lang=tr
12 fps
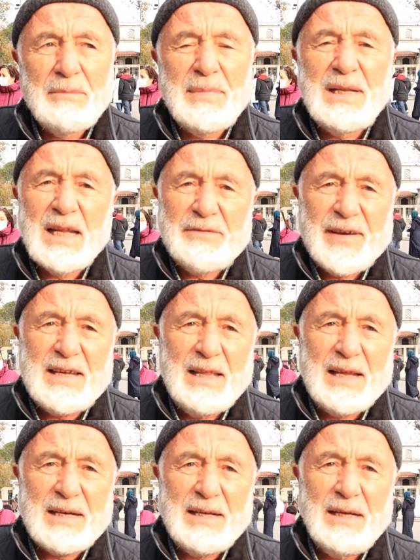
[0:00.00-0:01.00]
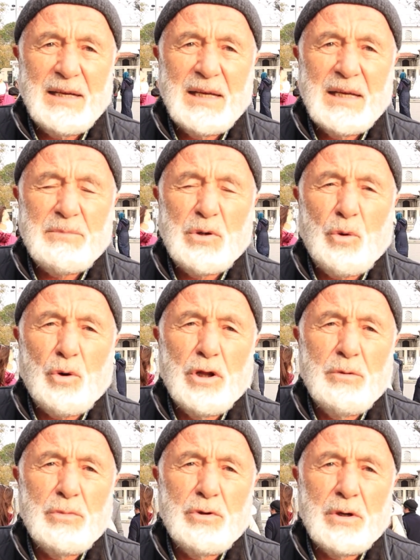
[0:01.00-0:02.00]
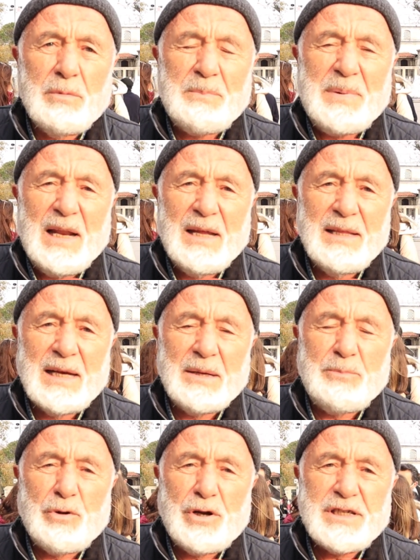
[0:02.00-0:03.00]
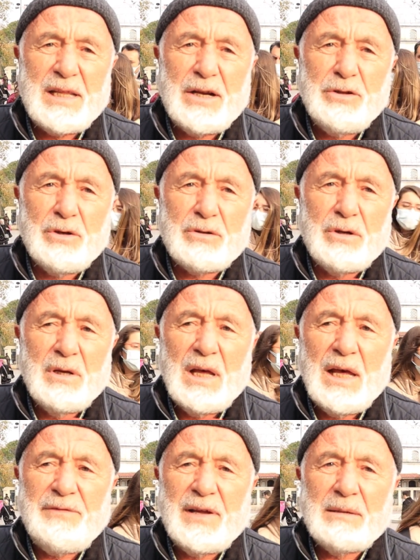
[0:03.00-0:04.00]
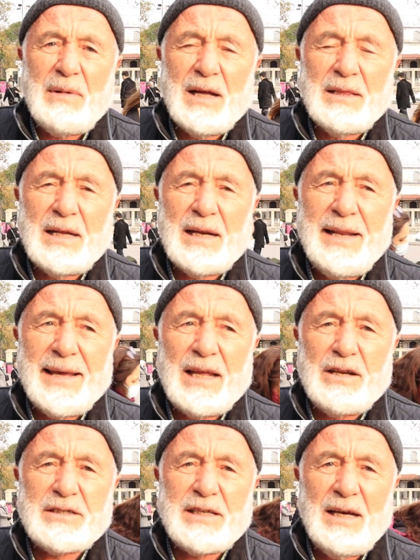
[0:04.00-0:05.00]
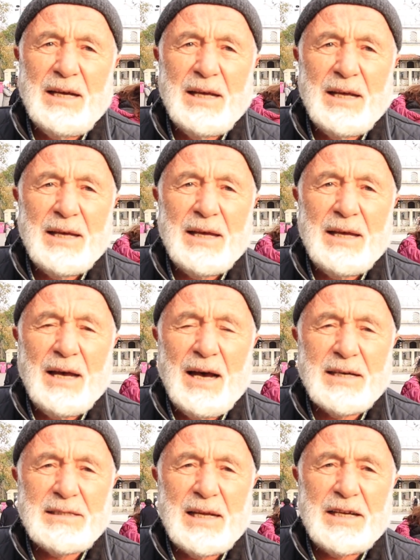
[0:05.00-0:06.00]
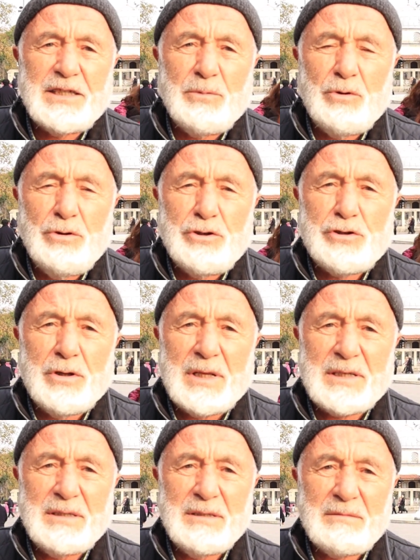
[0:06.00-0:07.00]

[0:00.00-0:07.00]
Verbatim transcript: milletvekillerine bir olumlu bir planları, projeleri yok. Efendim aklına ne gelirse e, ağızdan açıp konuşuyorlar.